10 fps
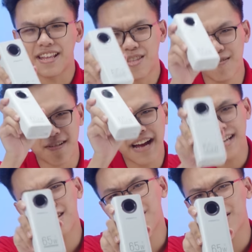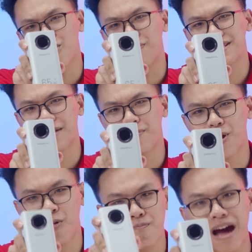Để thử ngay sức mạnh của Pinsen
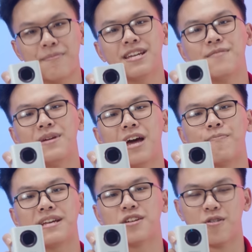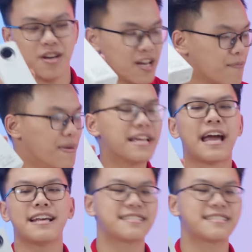Pro ba mươi nghìn mAh, mình